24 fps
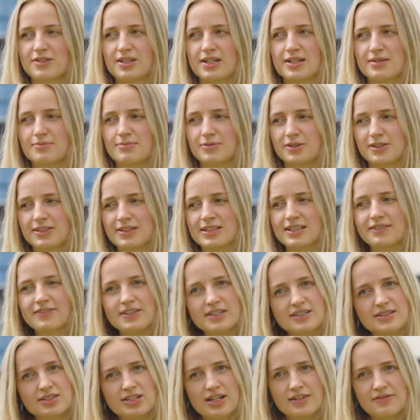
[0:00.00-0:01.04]
oder
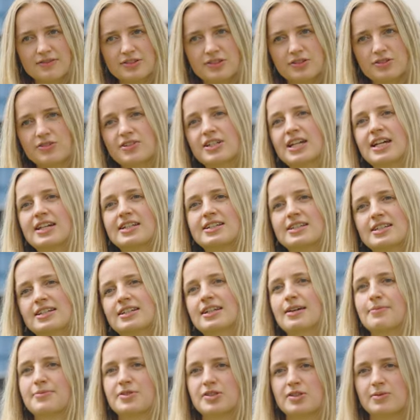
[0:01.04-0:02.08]
Politikwissenschaften studiert.
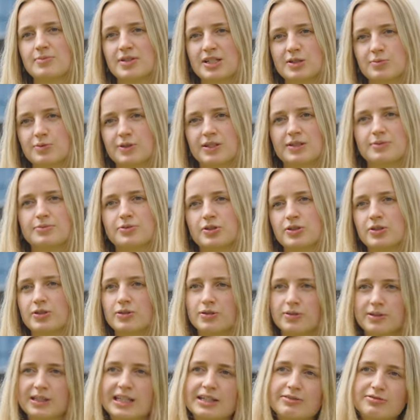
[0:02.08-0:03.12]
Ich habe zum Beispiel
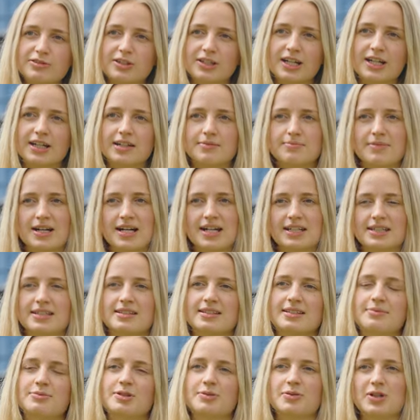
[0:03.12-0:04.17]
Psychologie vorher gemacht.
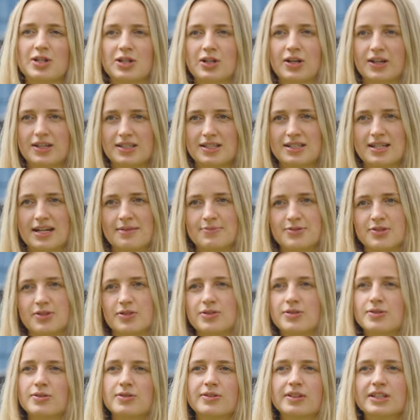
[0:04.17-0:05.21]
Es gibt aber auch Leute, die haben
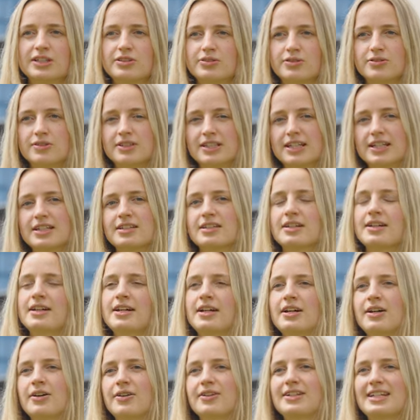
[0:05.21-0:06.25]
Soziologie studiert.
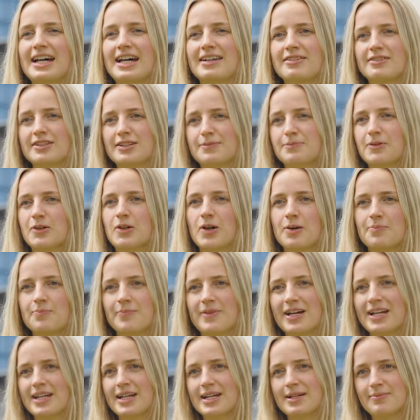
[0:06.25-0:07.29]
Und dadurch bekommt
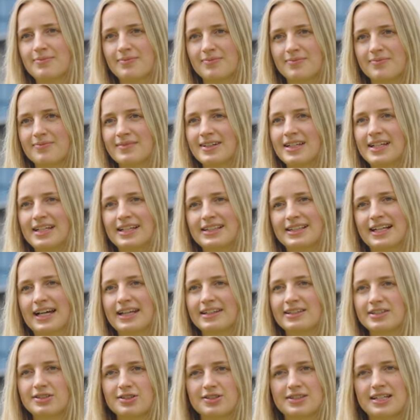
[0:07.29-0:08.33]
man eben ja
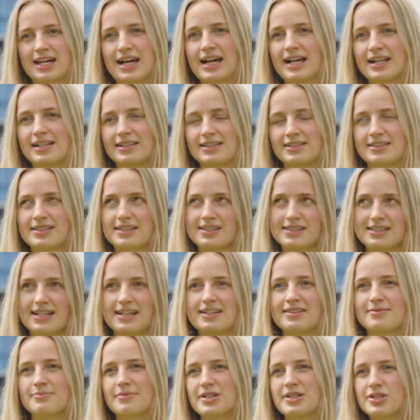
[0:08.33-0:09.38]
eine total
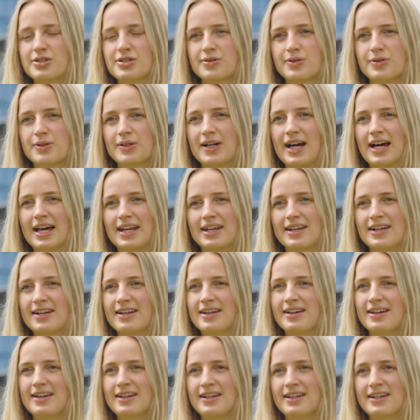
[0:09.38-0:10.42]
interessante Mischung
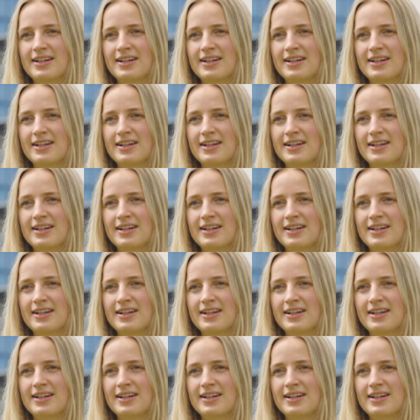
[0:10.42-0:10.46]
an